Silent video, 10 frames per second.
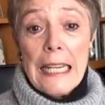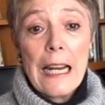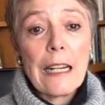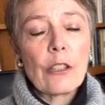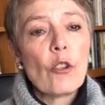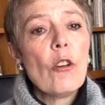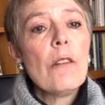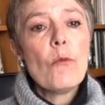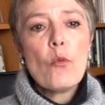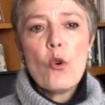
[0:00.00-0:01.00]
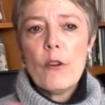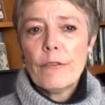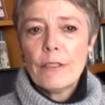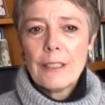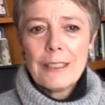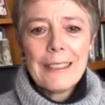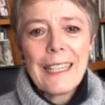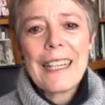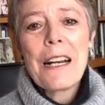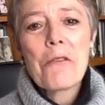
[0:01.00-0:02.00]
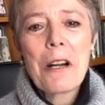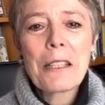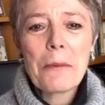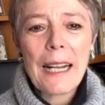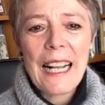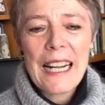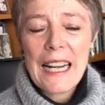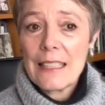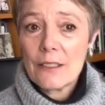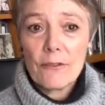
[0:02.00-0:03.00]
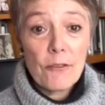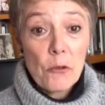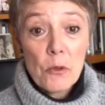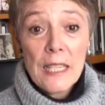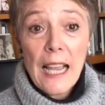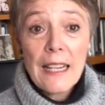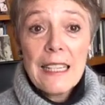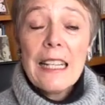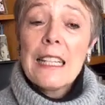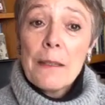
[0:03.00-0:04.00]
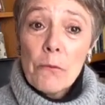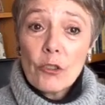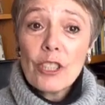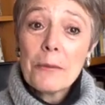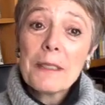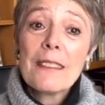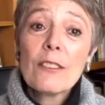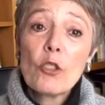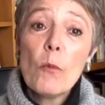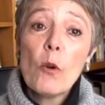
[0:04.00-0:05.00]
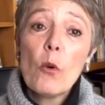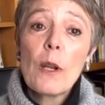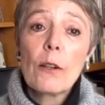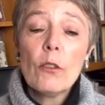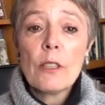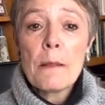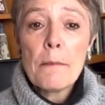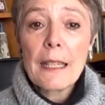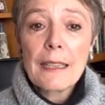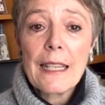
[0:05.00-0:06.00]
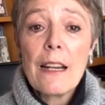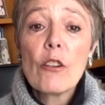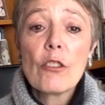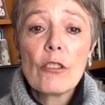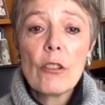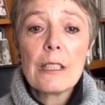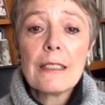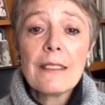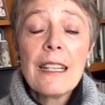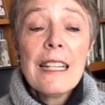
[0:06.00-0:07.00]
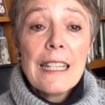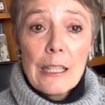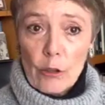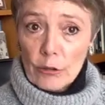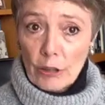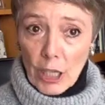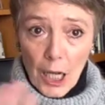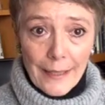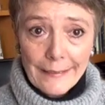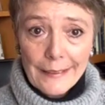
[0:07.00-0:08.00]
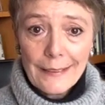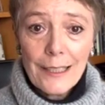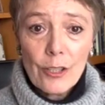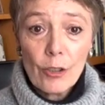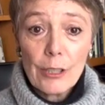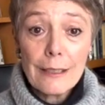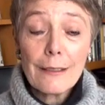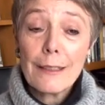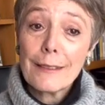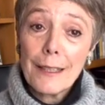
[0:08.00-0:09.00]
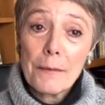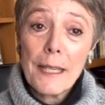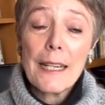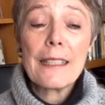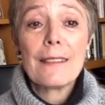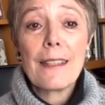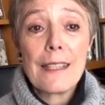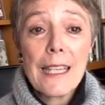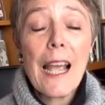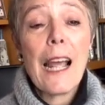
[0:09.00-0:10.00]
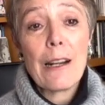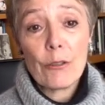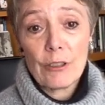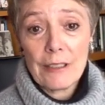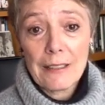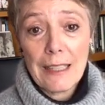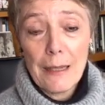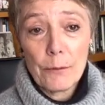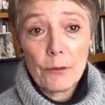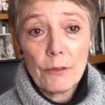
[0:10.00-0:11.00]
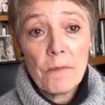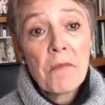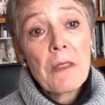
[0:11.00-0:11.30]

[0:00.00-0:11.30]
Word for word: el alcohol, uff, eran unas bacanales, fluía. Y muchas veces como juego invertían los roles y los grandes señores servían ese día a los esclavos.